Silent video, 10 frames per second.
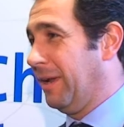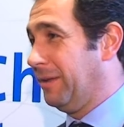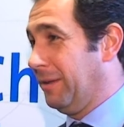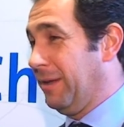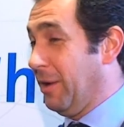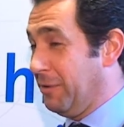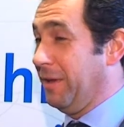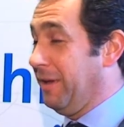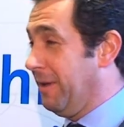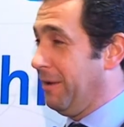que te diga,
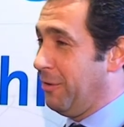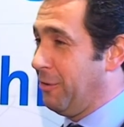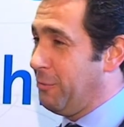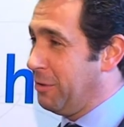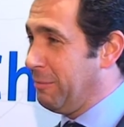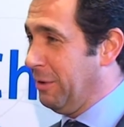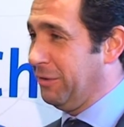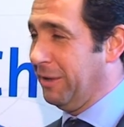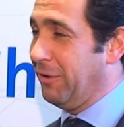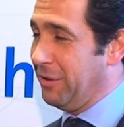oye, o como un
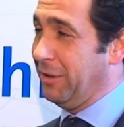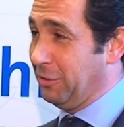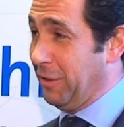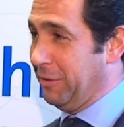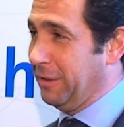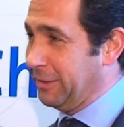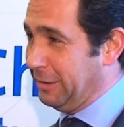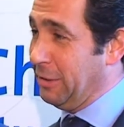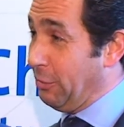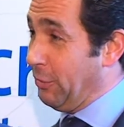amigo te diga, oye, esto es
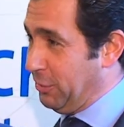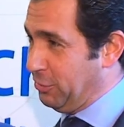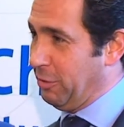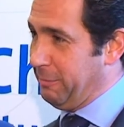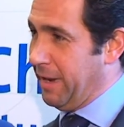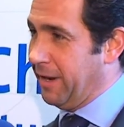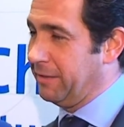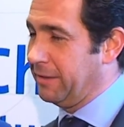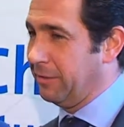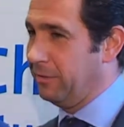interesante, yo lo he hecho y me ha
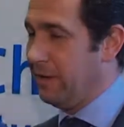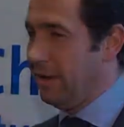encantado.